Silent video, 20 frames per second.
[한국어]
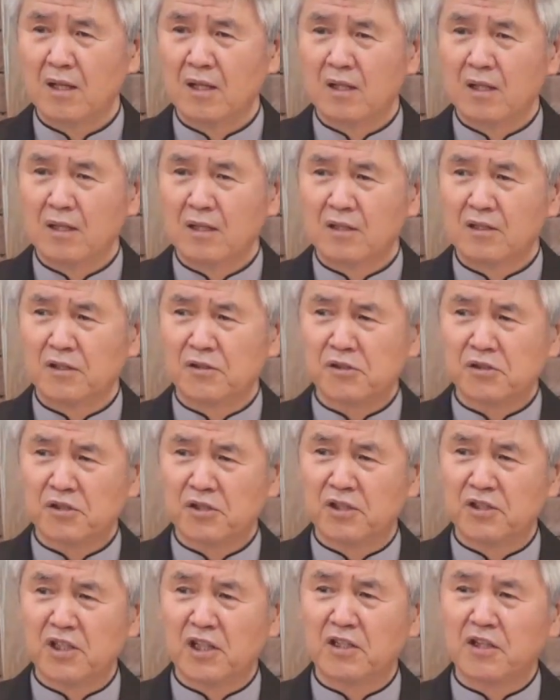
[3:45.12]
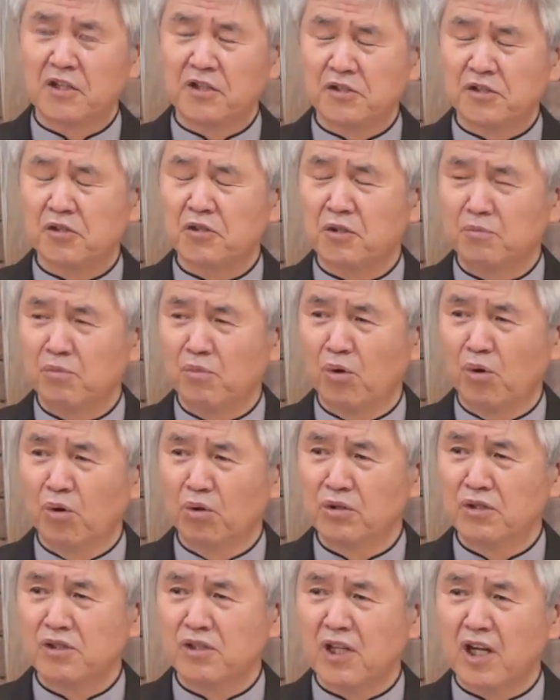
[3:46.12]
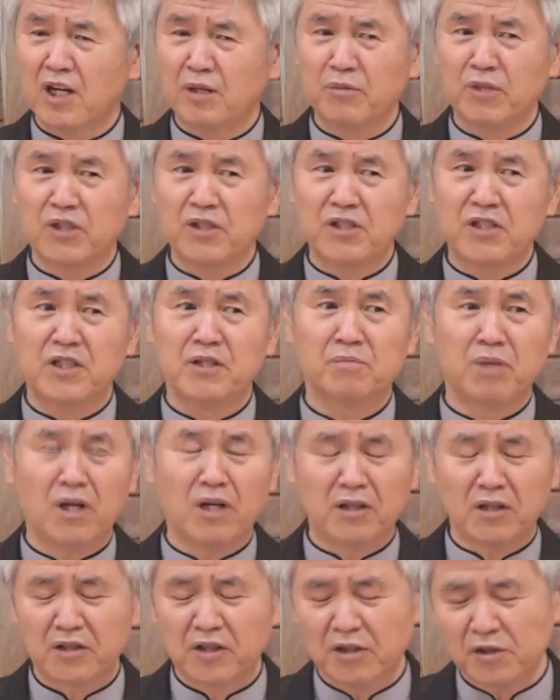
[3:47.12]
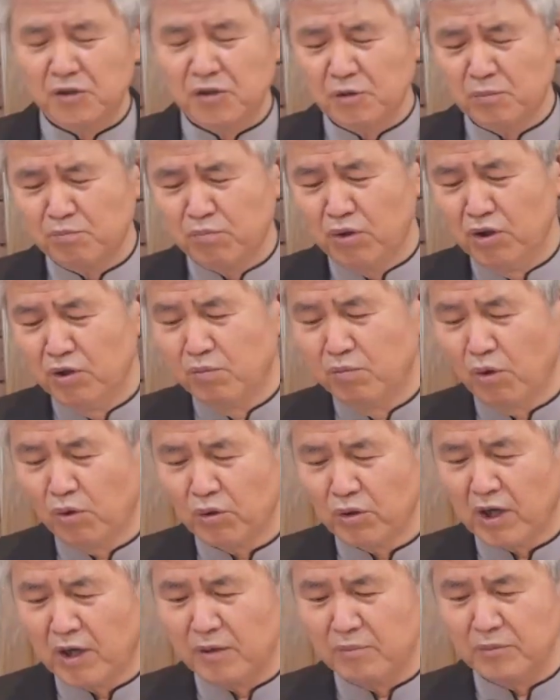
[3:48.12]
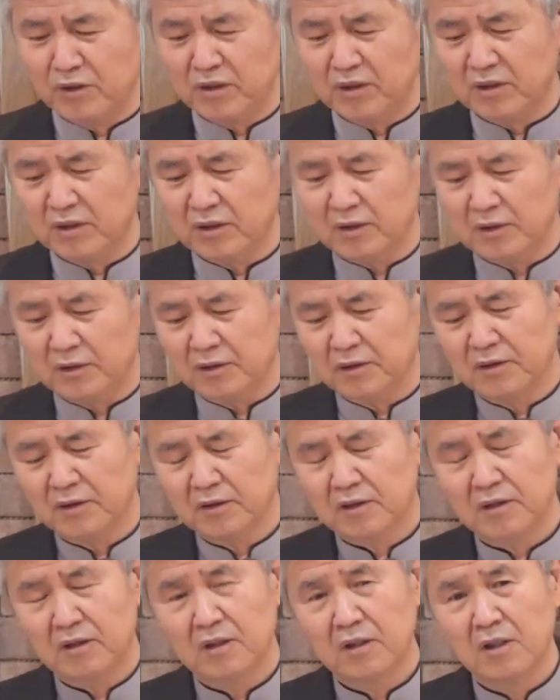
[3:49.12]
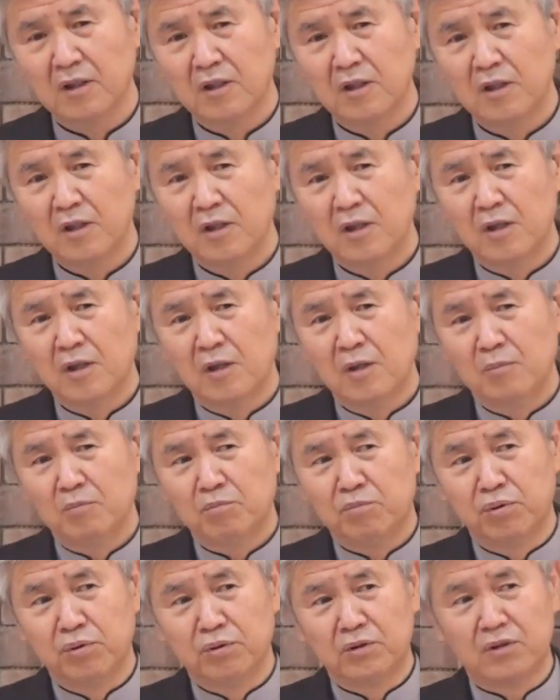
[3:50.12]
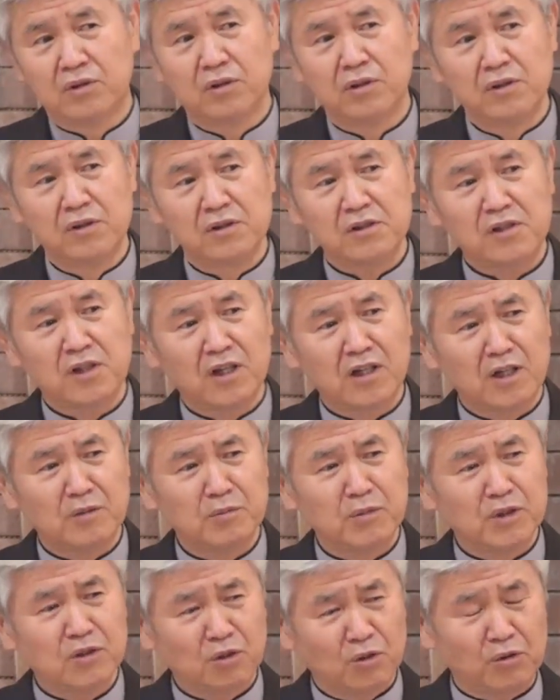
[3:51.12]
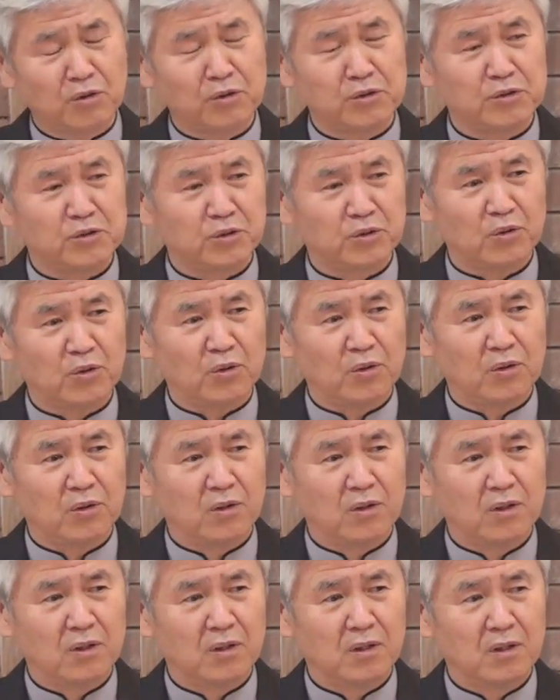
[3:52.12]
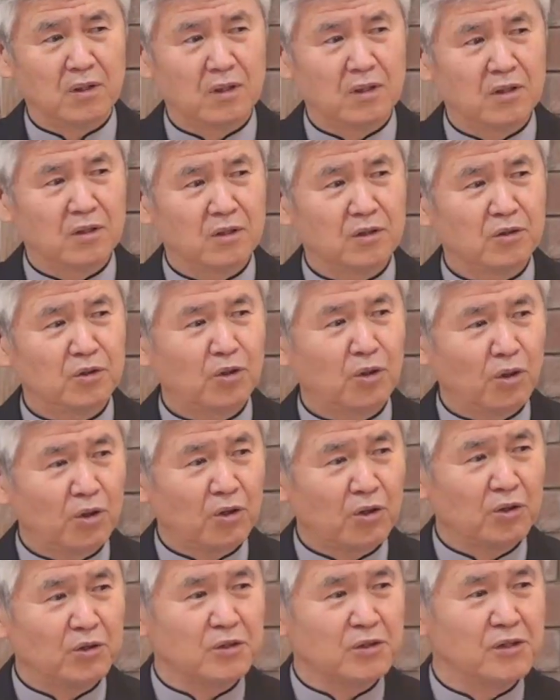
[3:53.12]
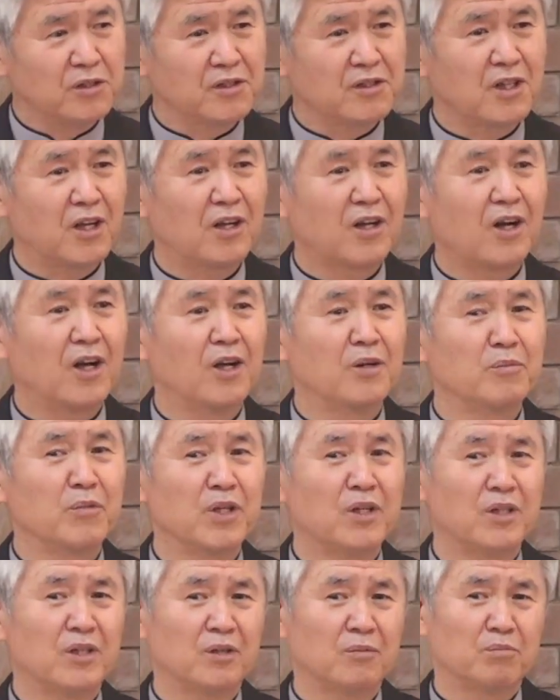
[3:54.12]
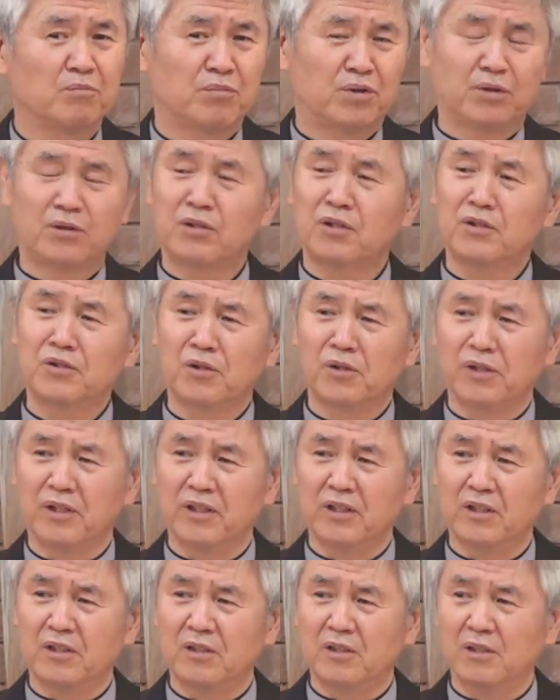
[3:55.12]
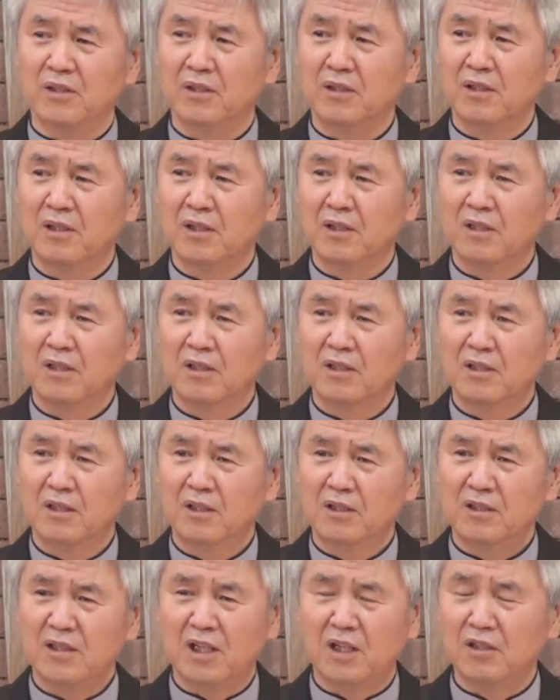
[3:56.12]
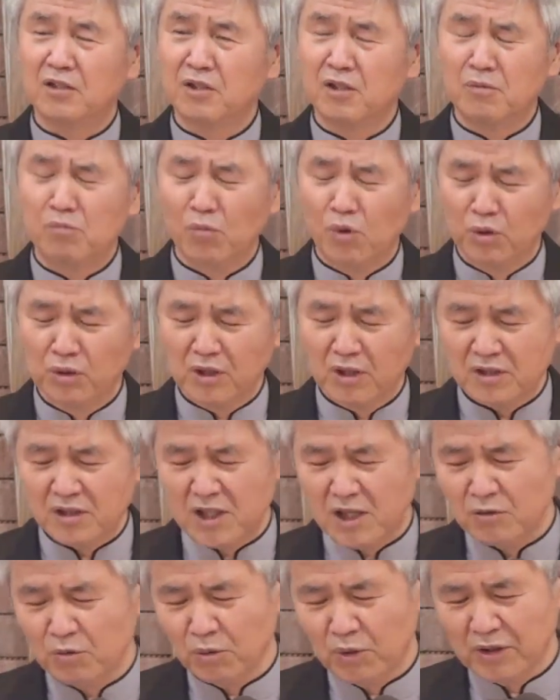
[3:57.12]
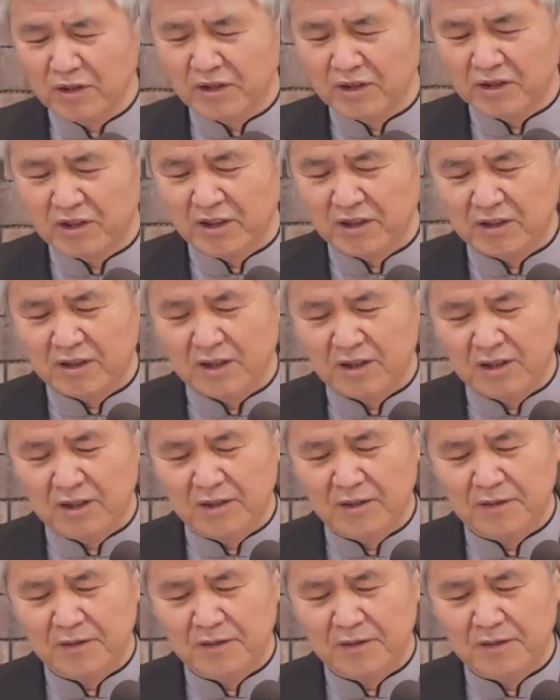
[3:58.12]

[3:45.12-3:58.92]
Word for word: 그래서 그 자리에 있었던 모든 사람들이 심판에 대해서 불복을 합니다. 붙을 사람이 떨어지고 떨어질 사람이 붙은 거예요. 야, 이건 뭔가 착오가 있겠다.